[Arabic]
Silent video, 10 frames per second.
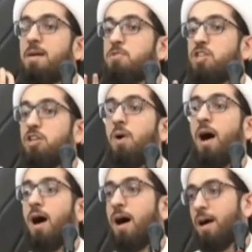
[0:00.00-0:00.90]
عدم
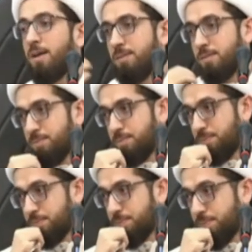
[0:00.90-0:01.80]
جدواه
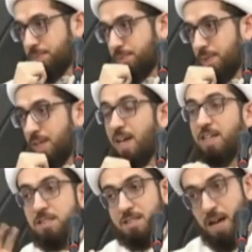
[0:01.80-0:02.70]

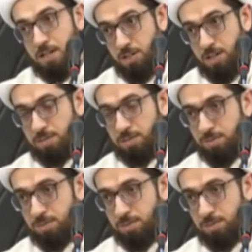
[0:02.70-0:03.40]
لا نستعجل